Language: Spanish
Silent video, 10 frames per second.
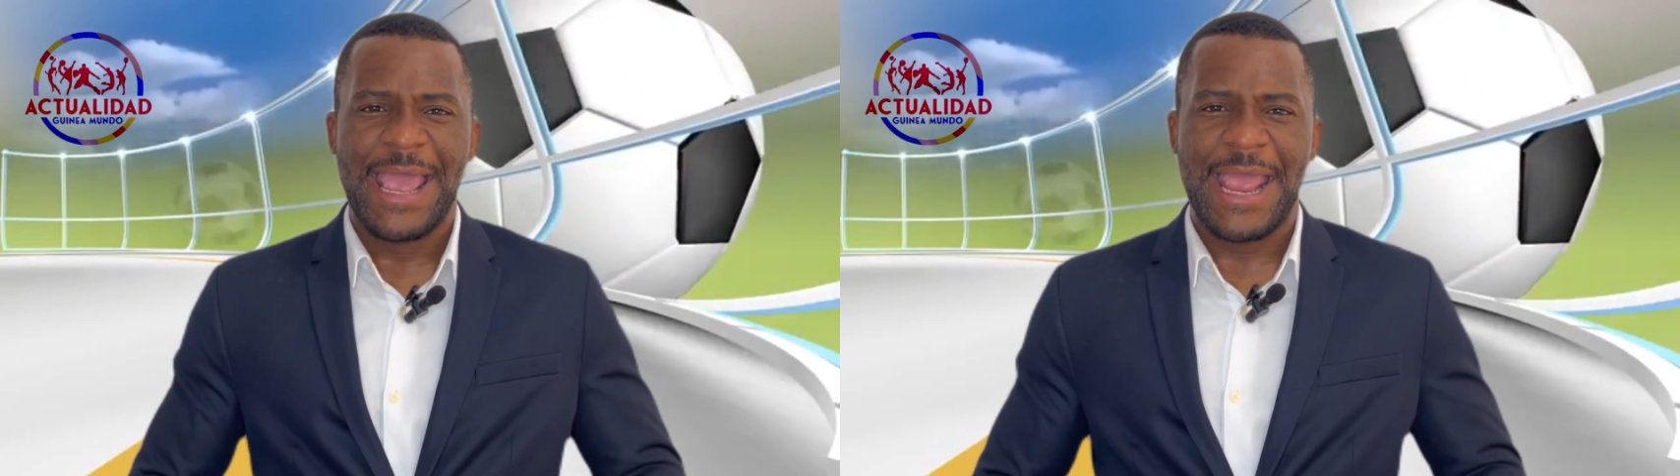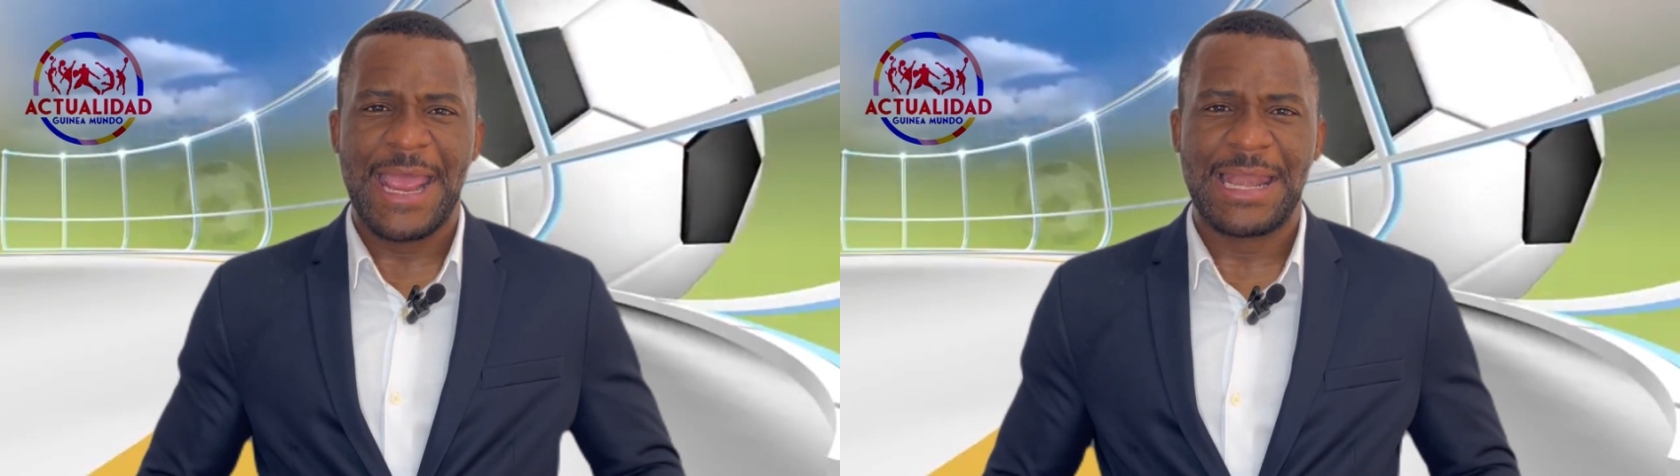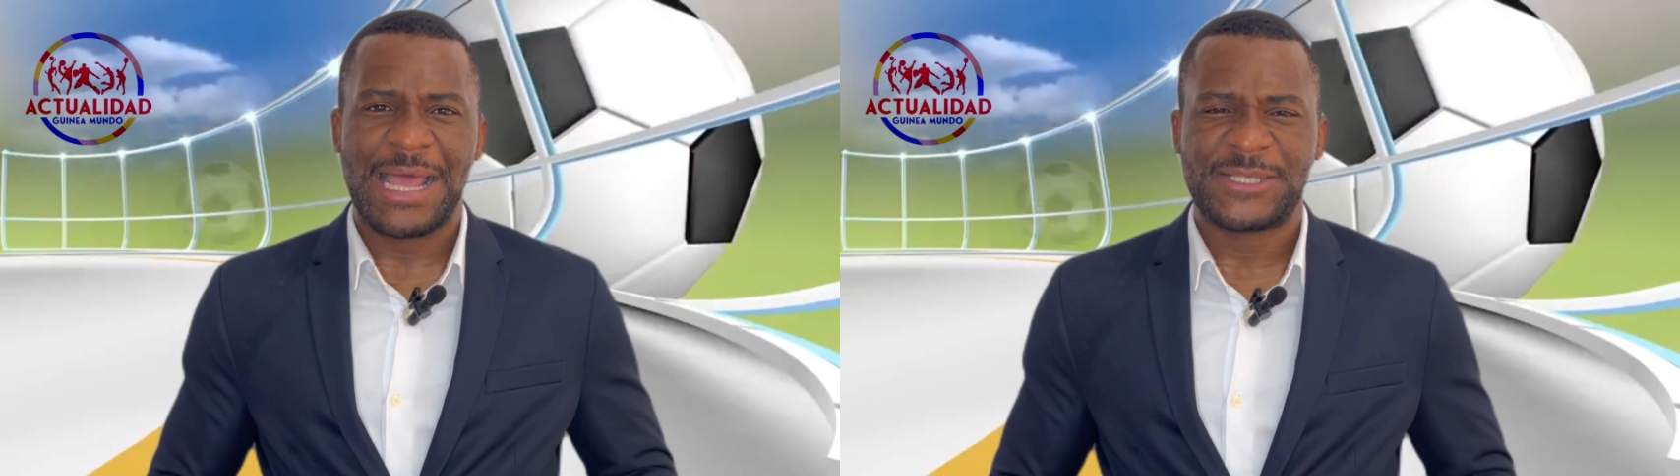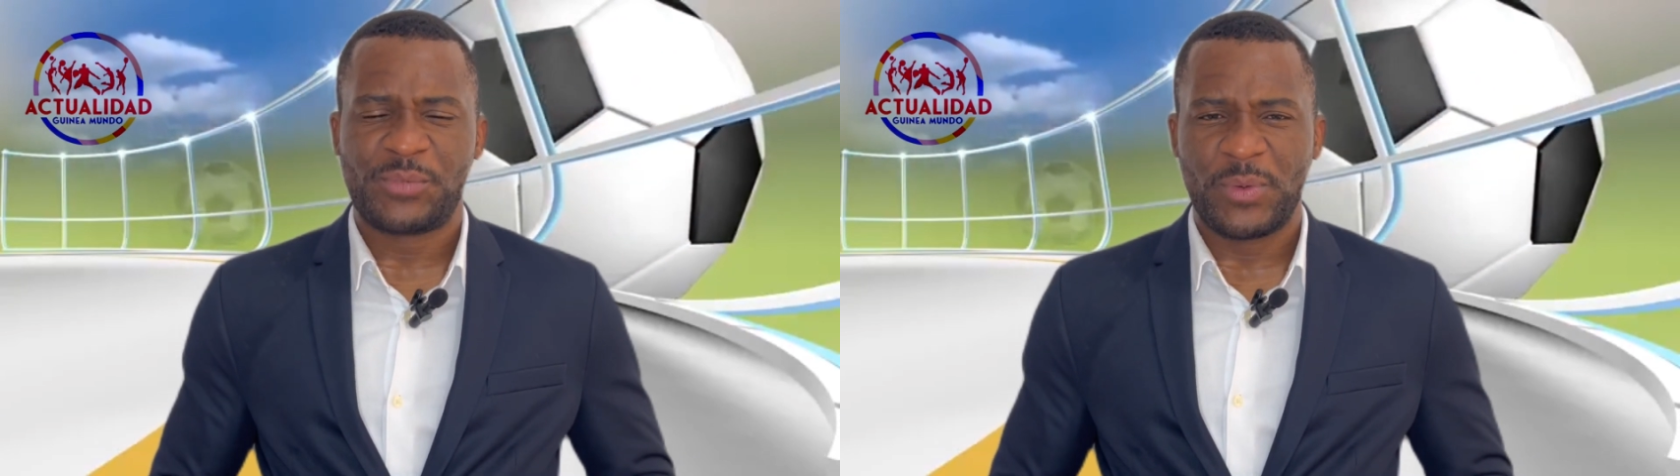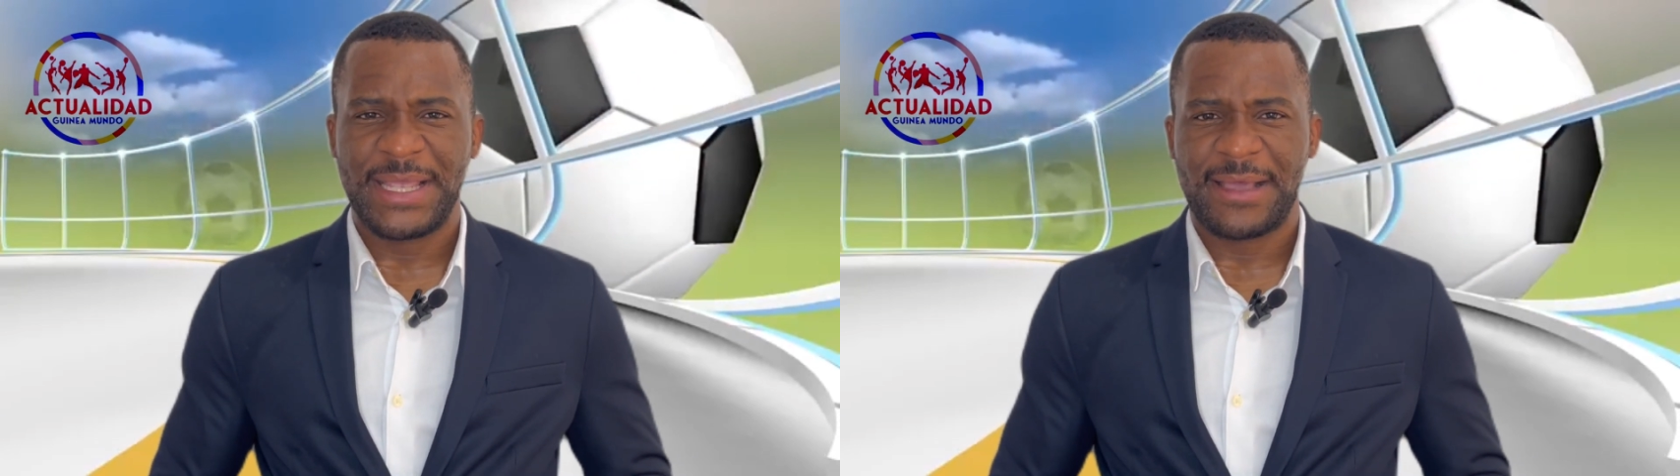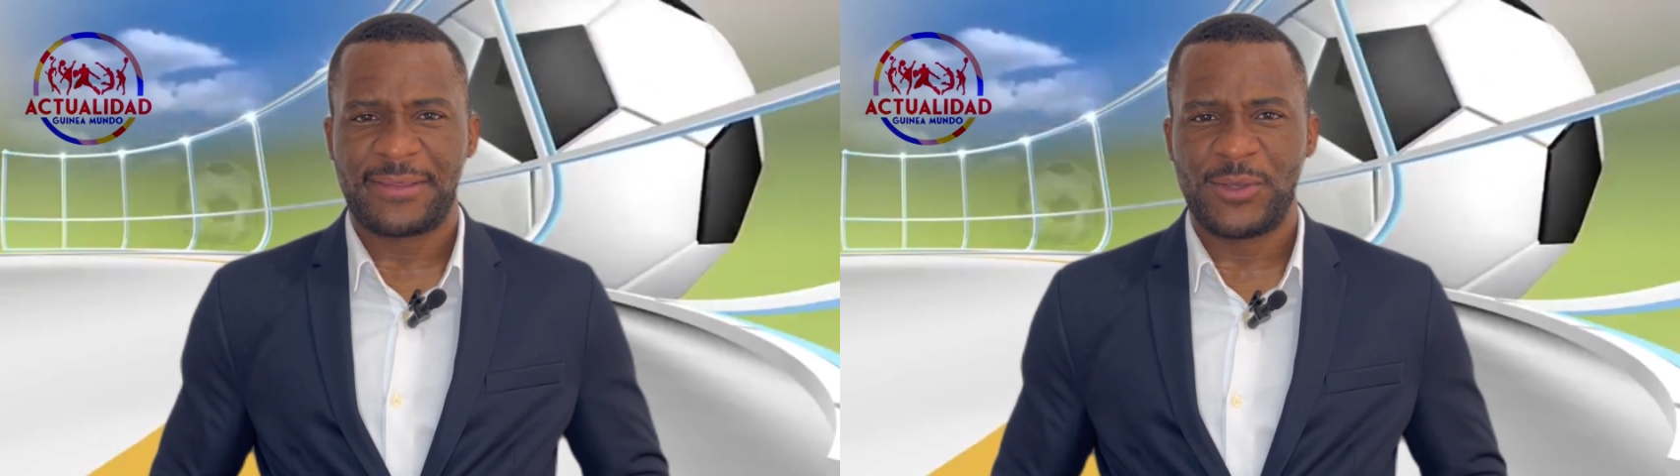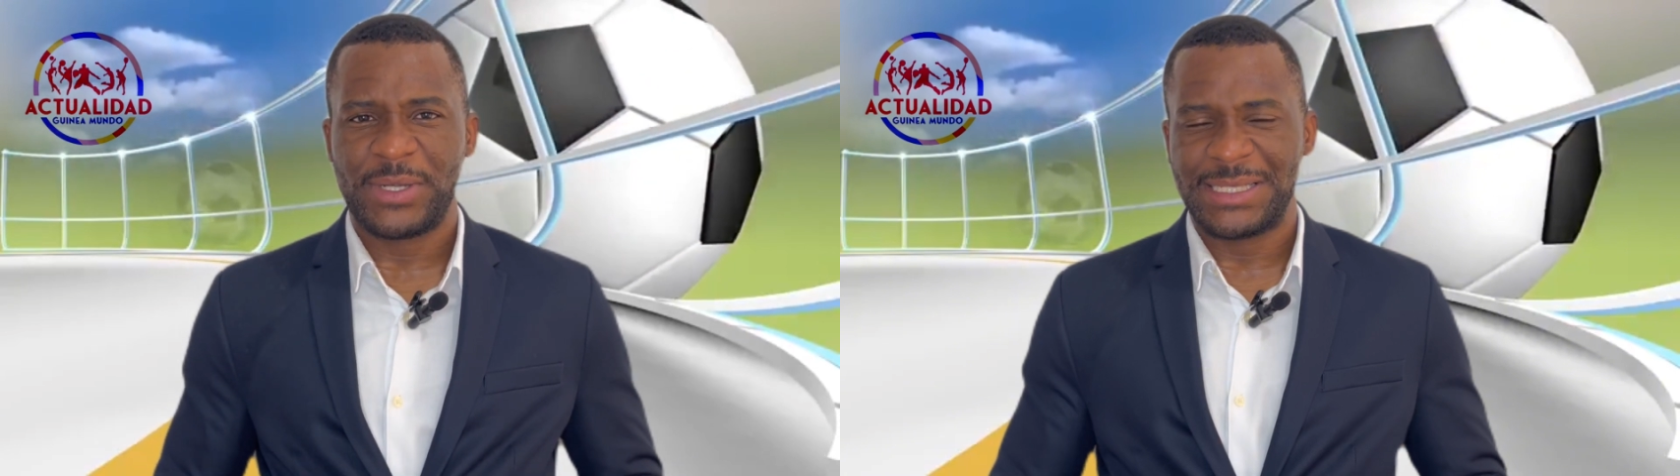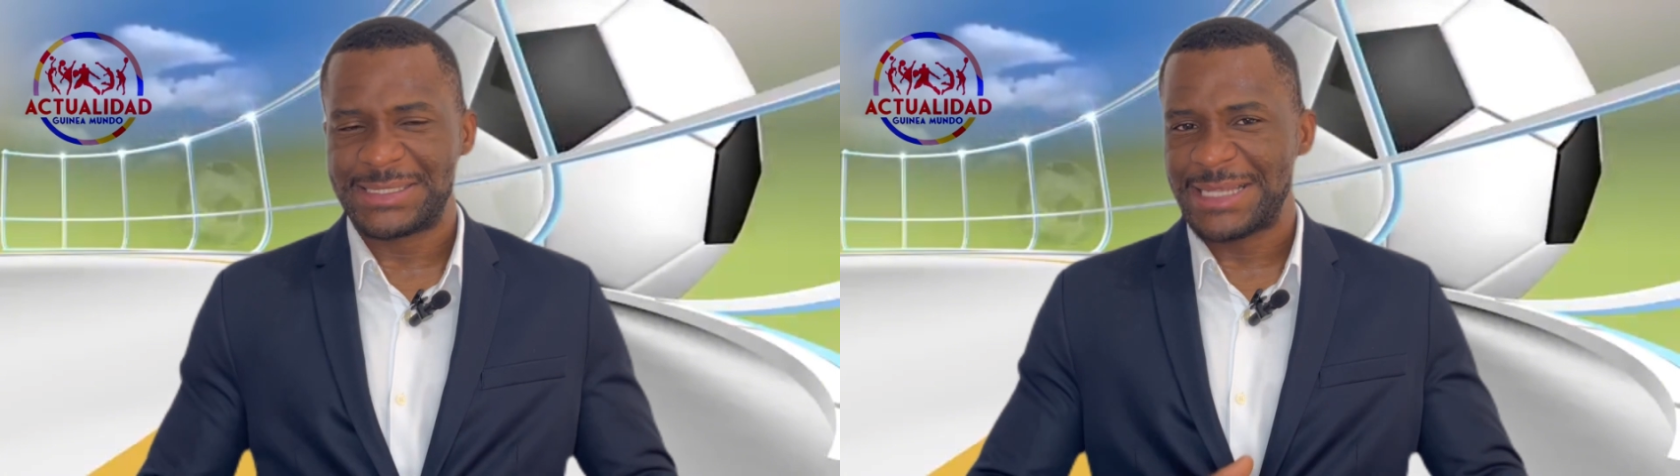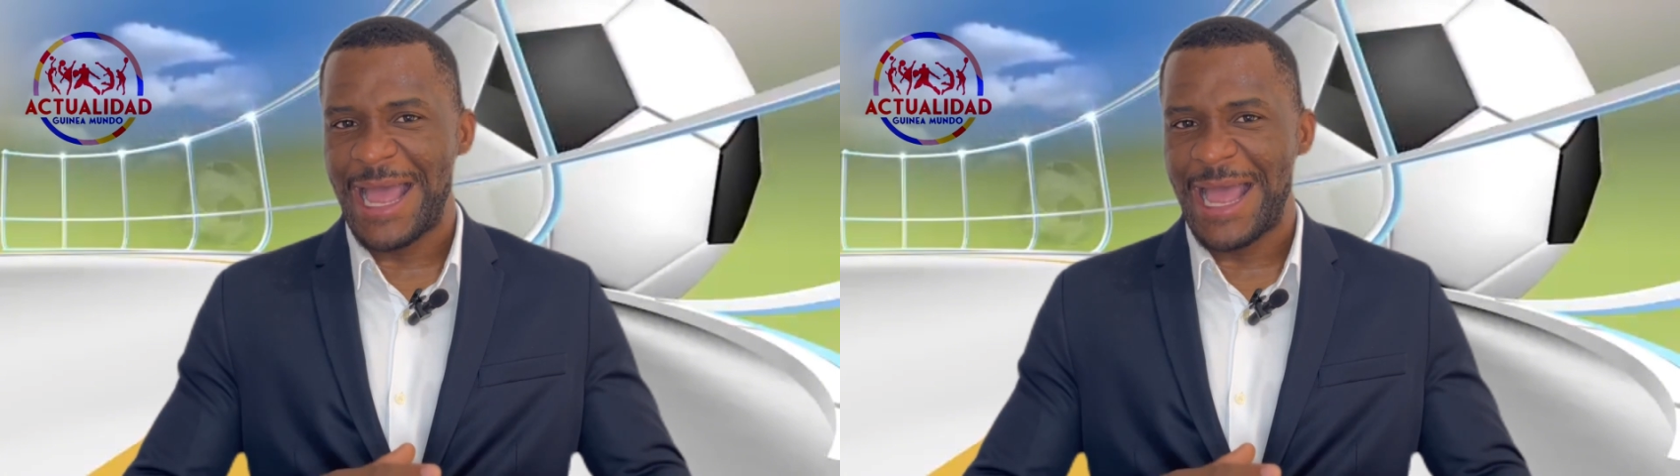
en las publicaciones,